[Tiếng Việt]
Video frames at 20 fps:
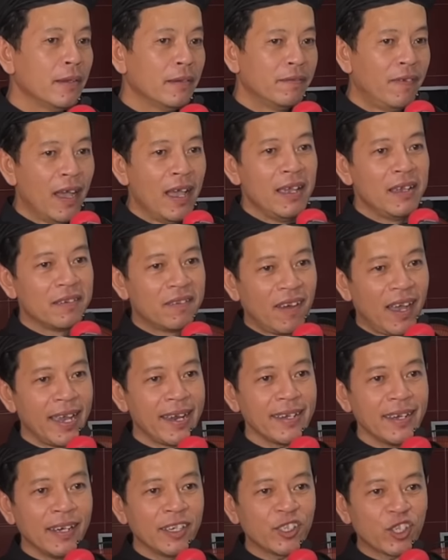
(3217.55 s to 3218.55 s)
vì
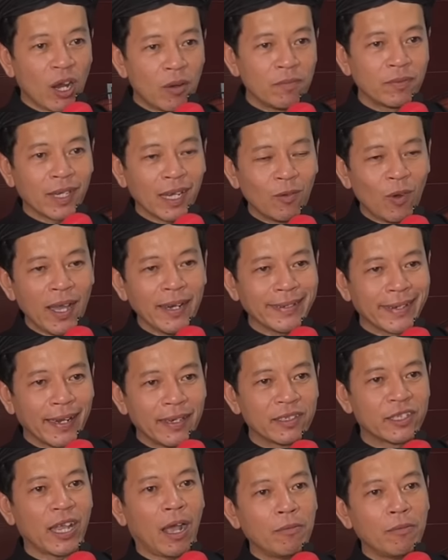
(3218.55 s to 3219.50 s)
vậy nên trong cái quá trình